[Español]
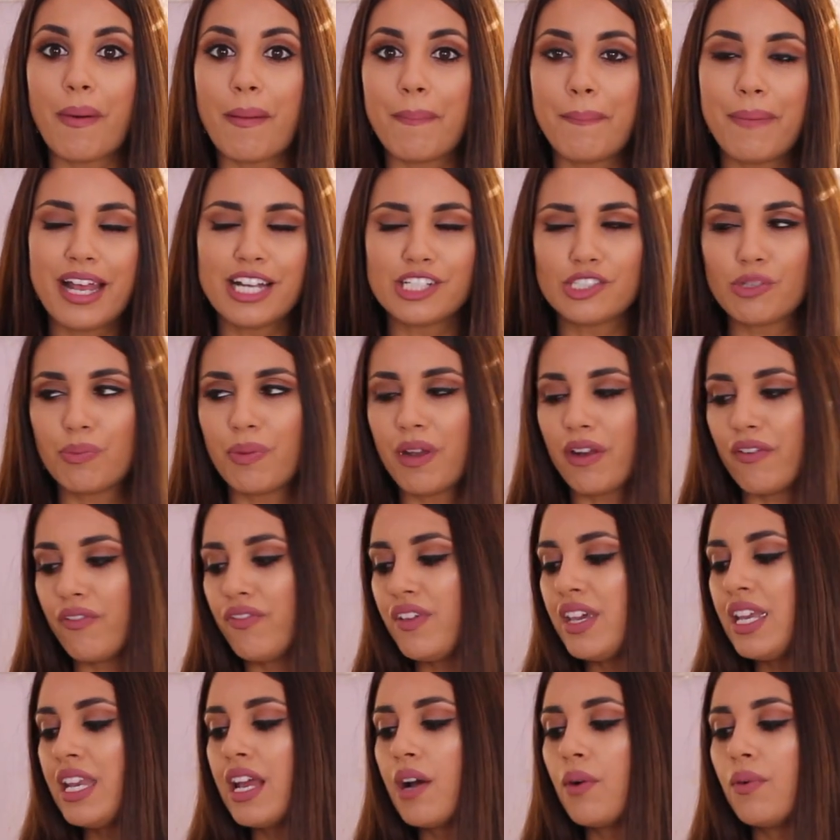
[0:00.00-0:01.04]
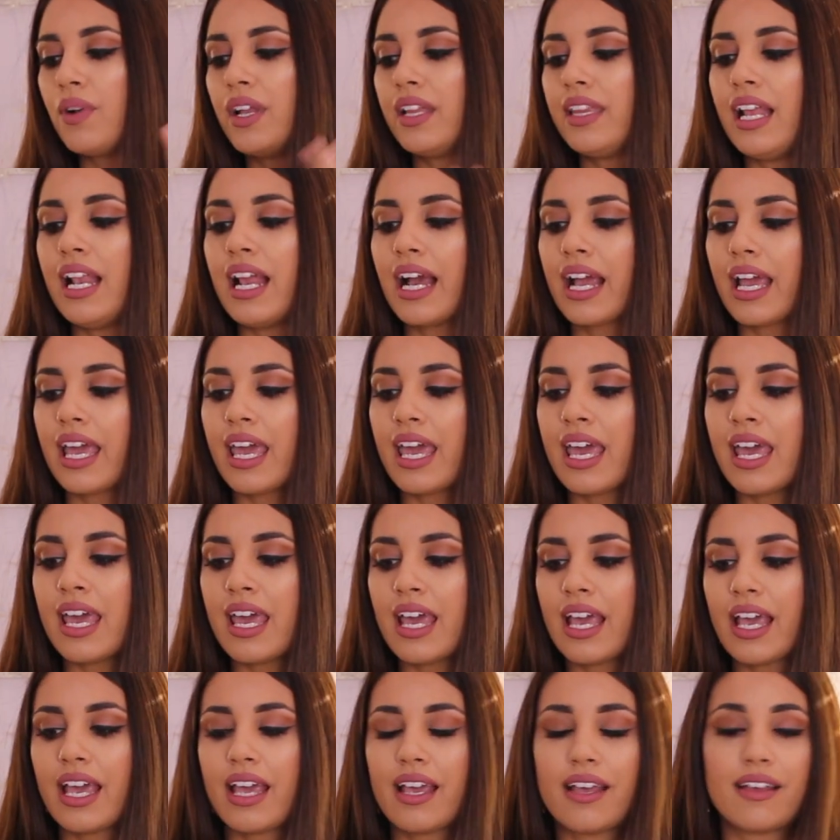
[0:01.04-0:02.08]
papel súper fina, es una tela
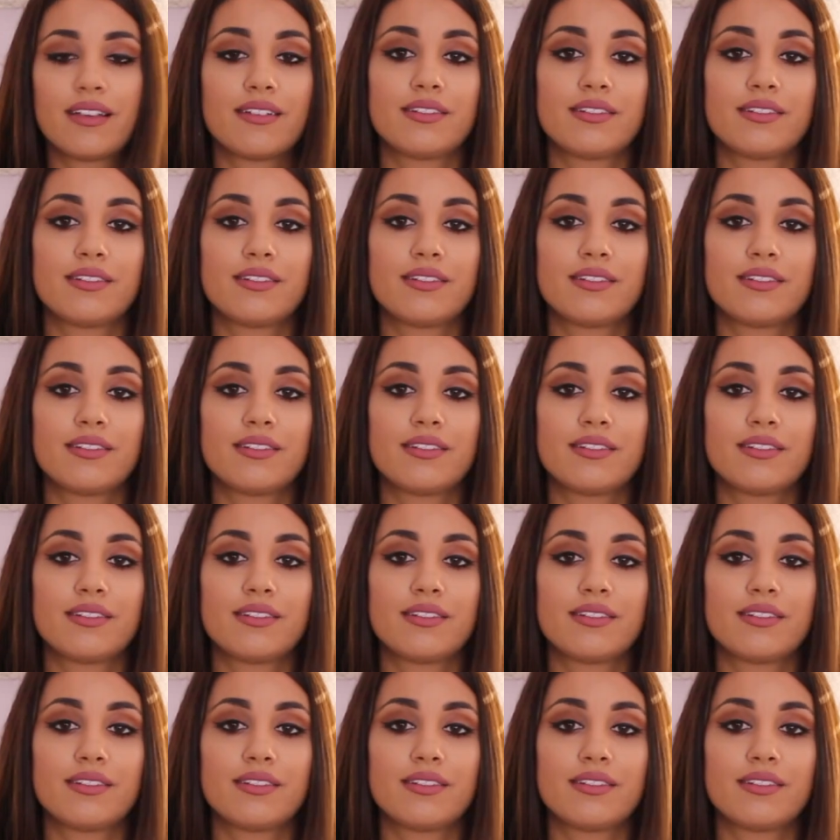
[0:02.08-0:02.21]
que